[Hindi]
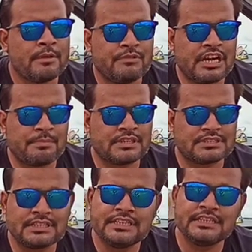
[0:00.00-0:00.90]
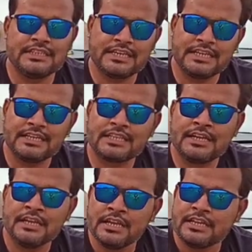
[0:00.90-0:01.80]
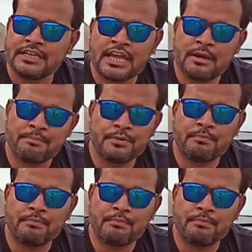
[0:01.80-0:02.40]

मेरा पर्सनल थिंकिंग यही रहता है कि आप